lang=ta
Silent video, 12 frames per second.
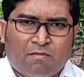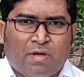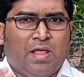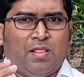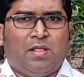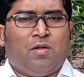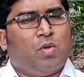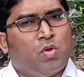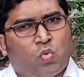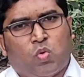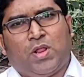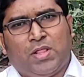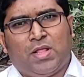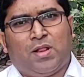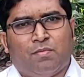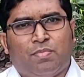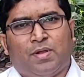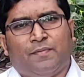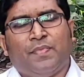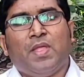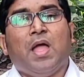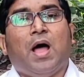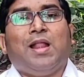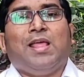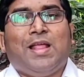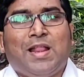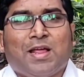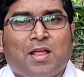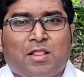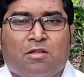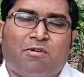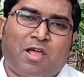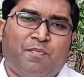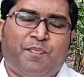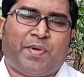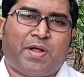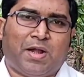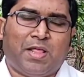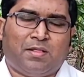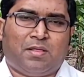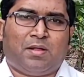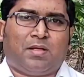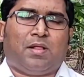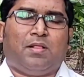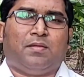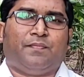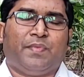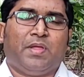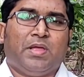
வயதில் ஒரு குறைந்த நபர் ஆனால் எனக்கு அந்த வாய்ப்பு கிடைத்திருக்கிறது